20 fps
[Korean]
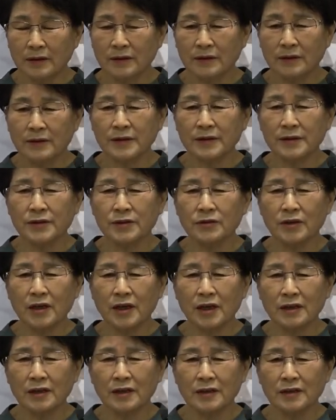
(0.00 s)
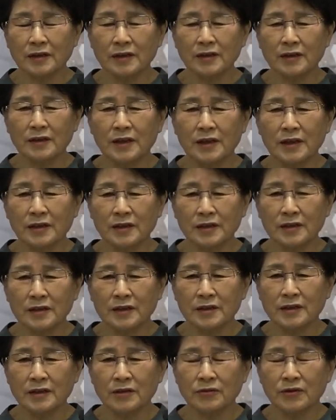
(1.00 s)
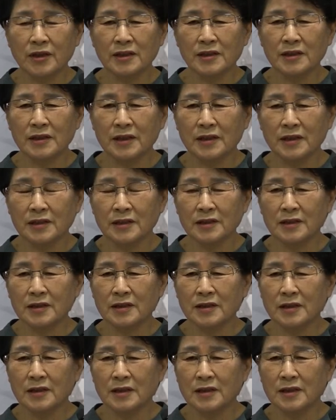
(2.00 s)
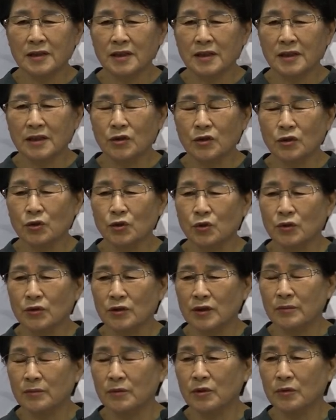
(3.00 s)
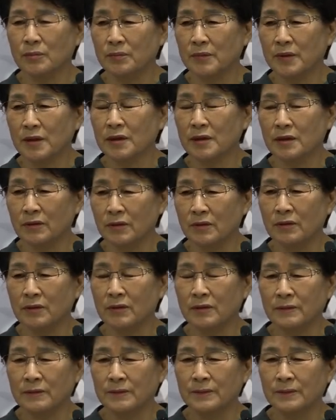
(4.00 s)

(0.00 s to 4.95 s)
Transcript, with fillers: 예, 그리스도 안에 있는 옛 진리와 새 진리 그 소제목 밑으로